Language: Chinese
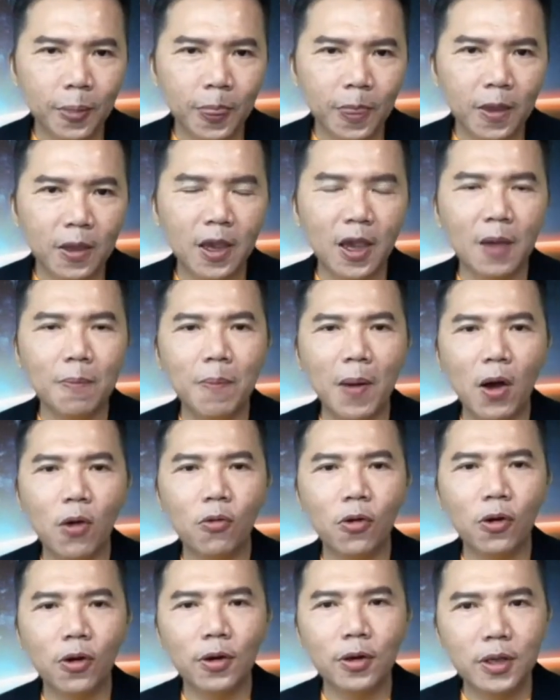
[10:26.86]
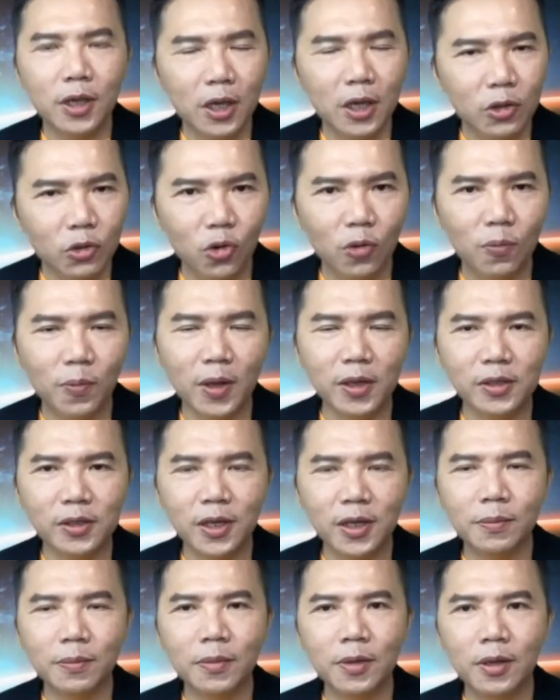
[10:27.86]
也包括印度本
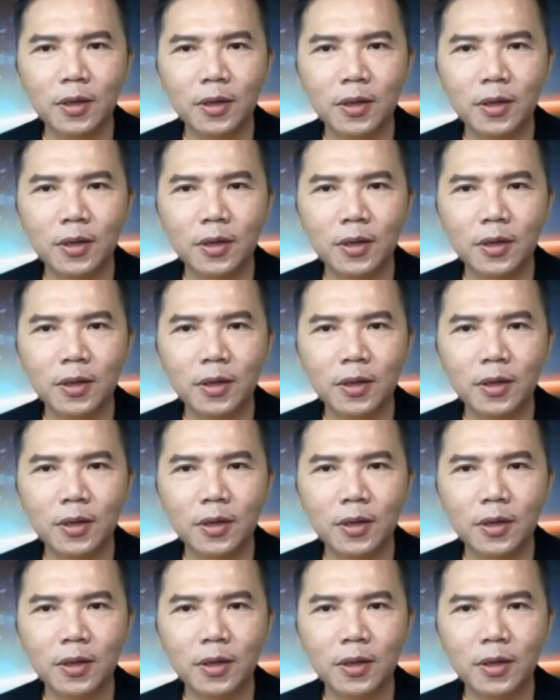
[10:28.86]
身，